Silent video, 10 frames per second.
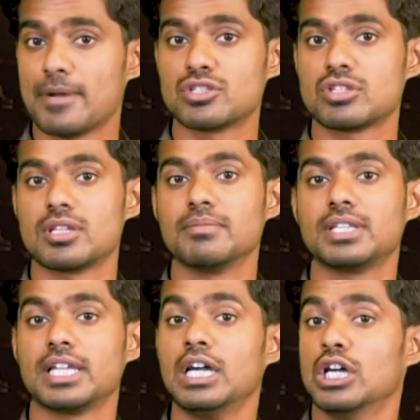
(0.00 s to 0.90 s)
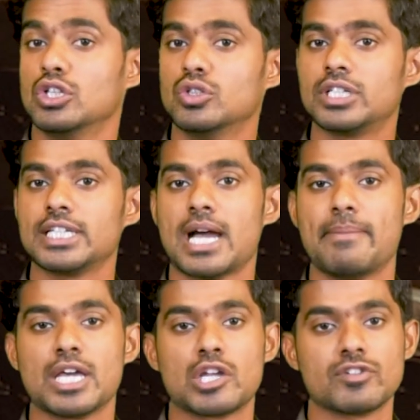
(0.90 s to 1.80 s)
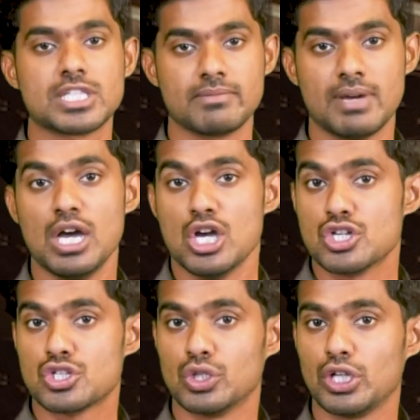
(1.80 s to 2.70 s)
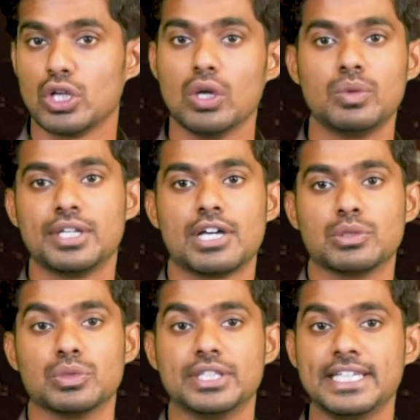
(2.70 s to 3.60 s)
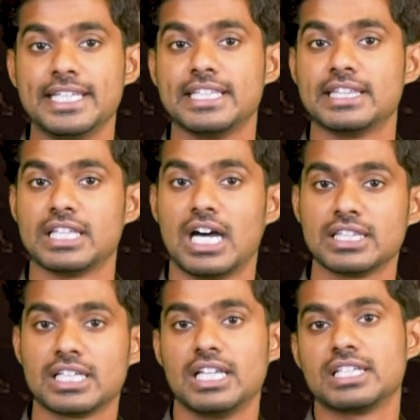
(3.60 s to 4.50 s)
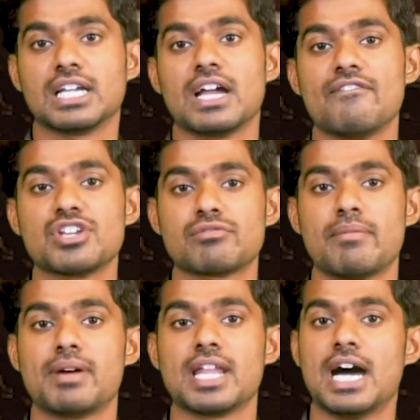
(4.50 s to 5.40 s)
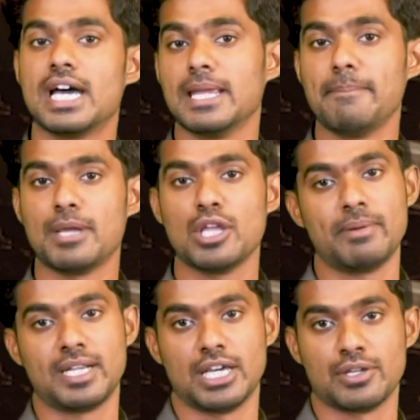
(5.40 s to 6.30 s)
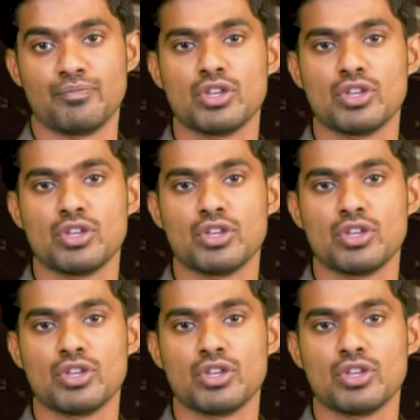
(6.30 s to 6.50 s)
ప్రస్తుతం తన నూట యాభై ఆరవ సినిమా షూటింగ్లో ఉన్నారు దీనికి తాత్కాలికంగా విశ్వంబర అనే పేరు పెట్టారు